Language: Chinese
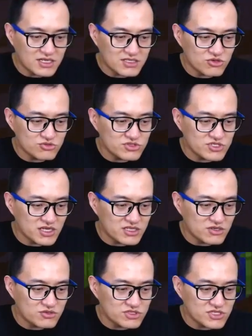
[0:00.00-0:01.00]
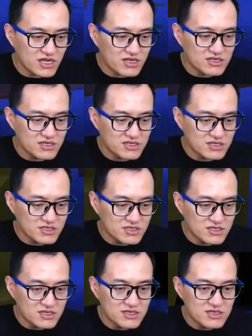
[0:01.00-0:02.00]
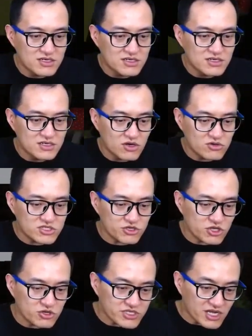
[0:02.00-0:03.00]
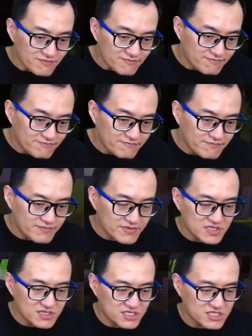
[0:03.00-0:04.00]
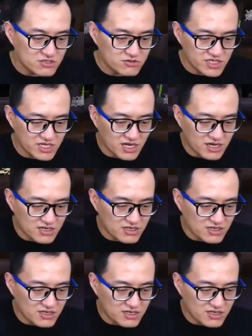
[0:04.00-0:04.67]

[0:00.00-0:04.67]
道具箱，道具箱，哦，这个道具箱，嗯，射中一个，